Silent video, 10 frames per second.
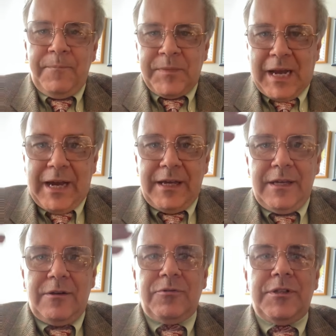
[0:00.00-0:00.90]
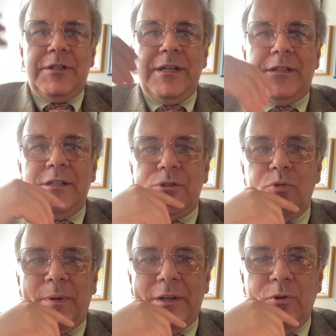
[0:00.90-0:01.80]
ai cosiddetti
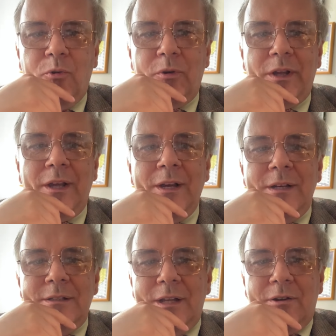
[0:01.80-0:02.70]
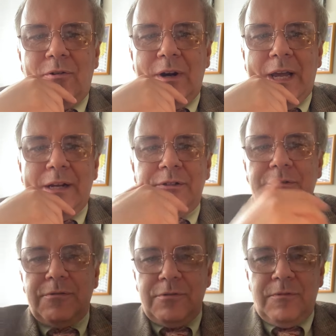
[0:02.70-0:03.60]
superiori del
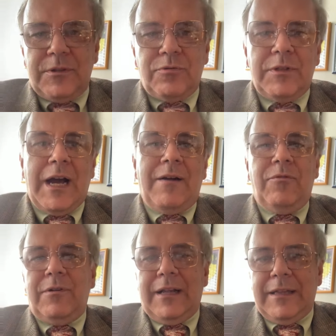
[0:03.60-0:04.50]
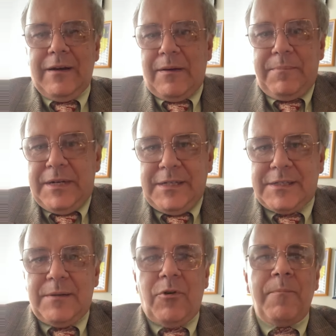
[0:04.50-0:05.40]
collegio dove studiavo andava
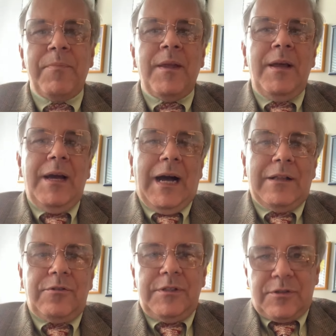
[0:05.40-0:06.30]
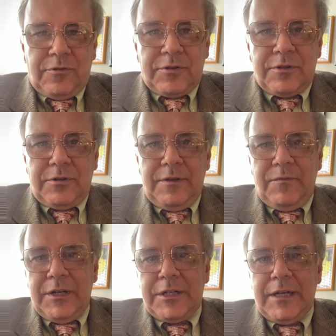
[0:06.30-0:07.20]
benissimo. Altro discorso
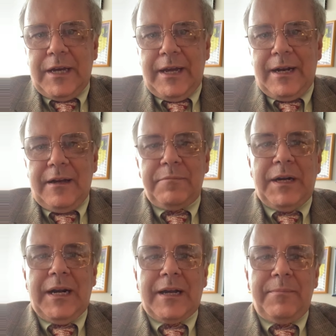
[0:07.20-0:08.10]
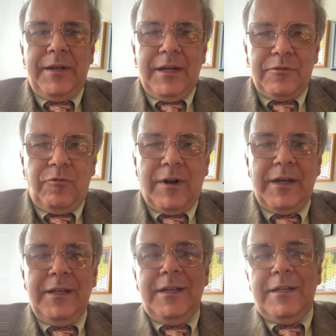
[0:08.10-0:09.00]
invece era per la capigliatura
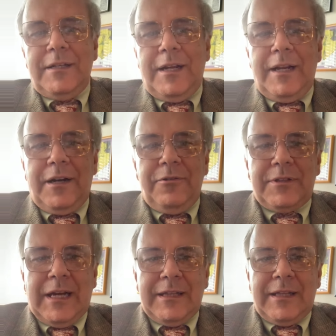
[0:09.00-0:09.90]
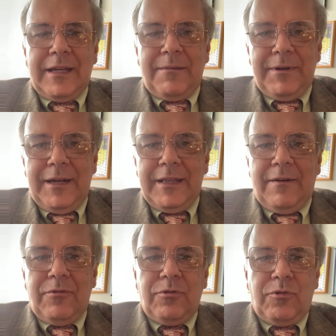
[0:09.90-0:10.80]
negli anni 80 i capelli
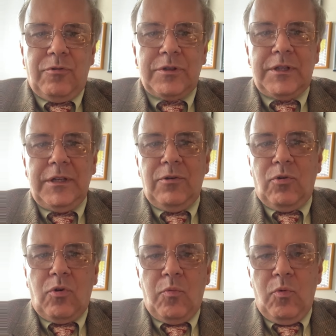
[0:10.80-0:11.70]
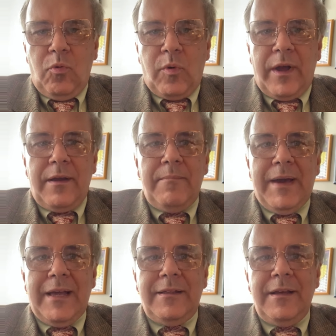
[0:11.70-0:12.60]
andavano corti o comunque
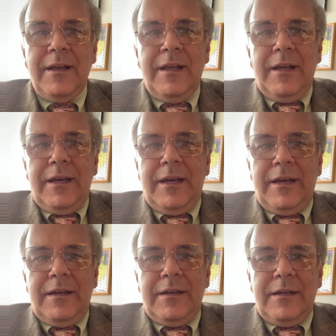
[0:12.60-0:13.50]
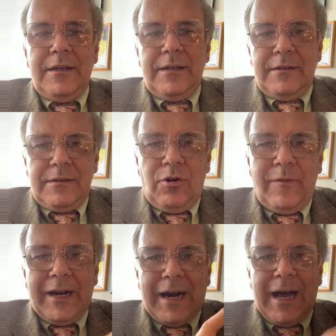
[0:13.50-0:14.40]
medi e eh,
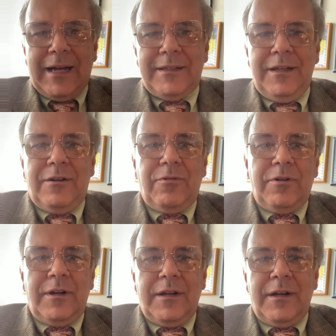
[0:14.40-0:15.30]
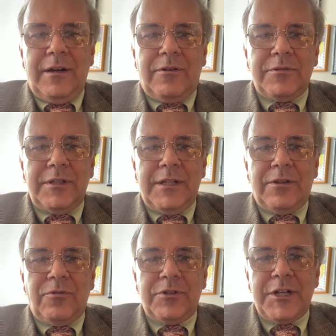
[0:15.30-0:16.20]
governati con il
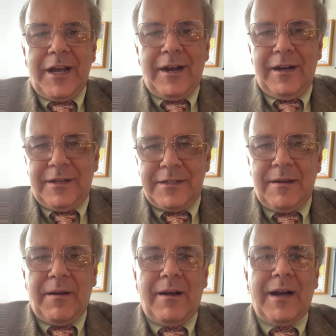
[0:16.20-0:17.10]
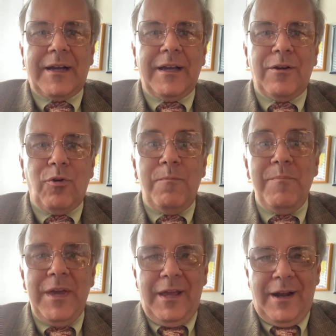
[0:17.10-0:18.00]
cosiddetto gel che si chiamava anche
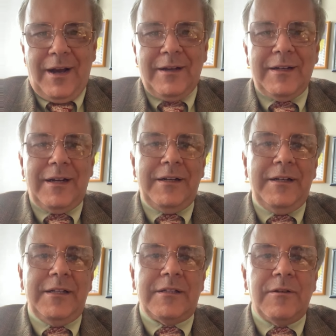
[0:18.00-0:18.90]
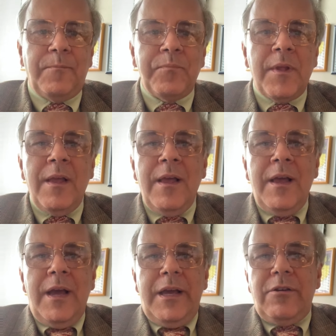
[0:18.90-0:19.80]
gommina all'inizio.
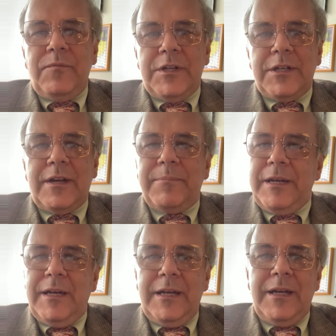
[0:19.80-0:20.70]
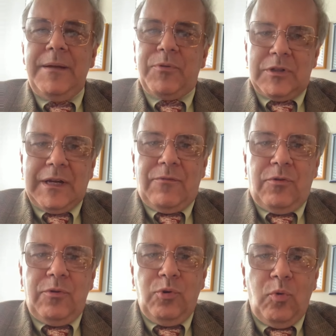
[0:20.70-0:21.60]
Io invece i capelli li
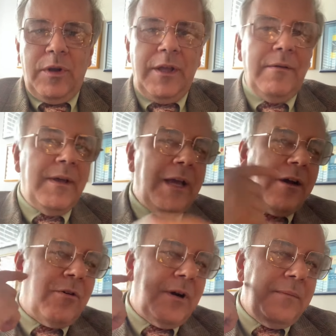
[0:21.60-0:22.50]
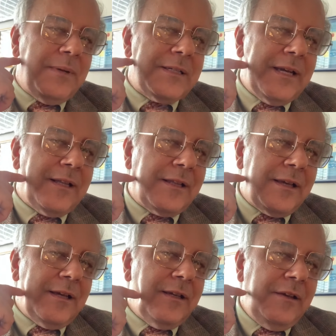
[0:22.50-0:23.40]
portavo lunghi e con le
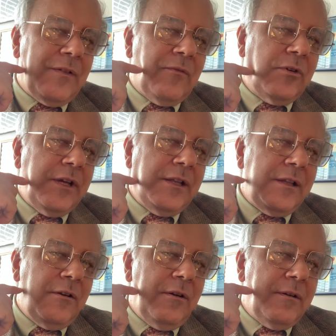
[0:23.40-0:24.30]
basette, i favoriti,